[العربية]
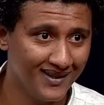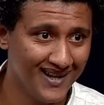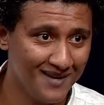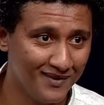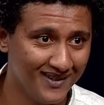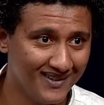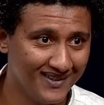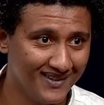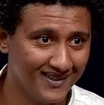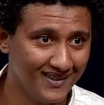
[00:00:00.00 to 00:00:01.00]
لعبة
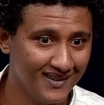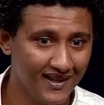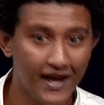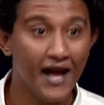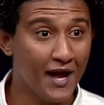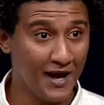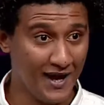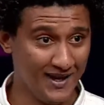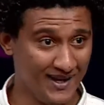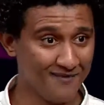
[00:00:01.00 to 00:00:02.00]

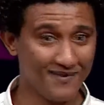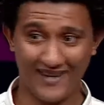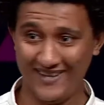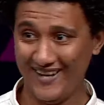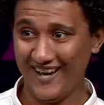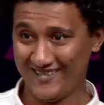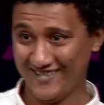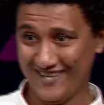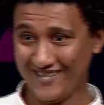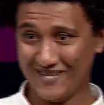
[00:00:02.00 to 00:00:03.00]
أنا جبتك هنا
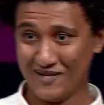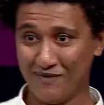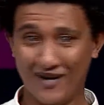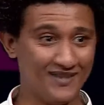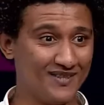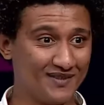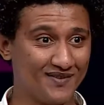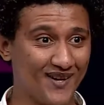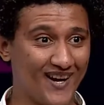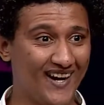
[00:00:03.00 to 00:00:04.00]
عشان الناس اللي بره دي
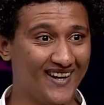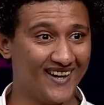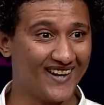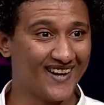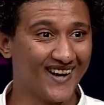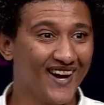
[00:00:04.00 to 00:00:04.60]
تتفرج عليك